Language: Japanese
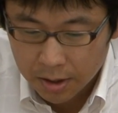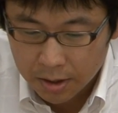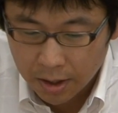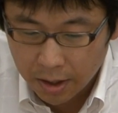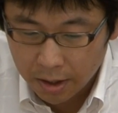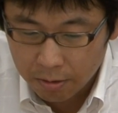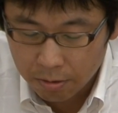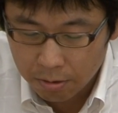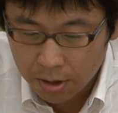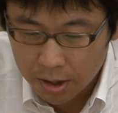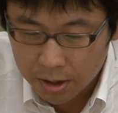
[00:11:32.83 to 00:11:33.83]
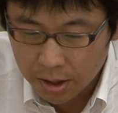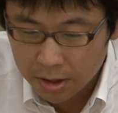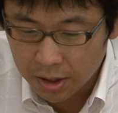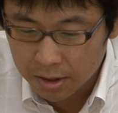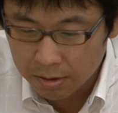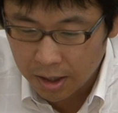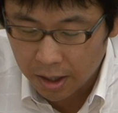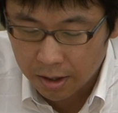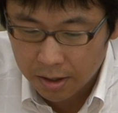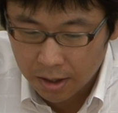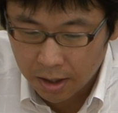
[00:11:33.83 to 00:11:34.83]
で、この会社にです
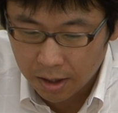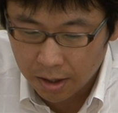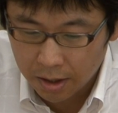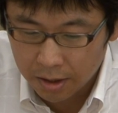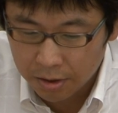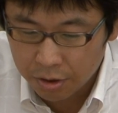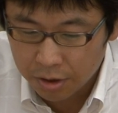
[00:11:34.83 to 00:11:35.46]
ね、えー、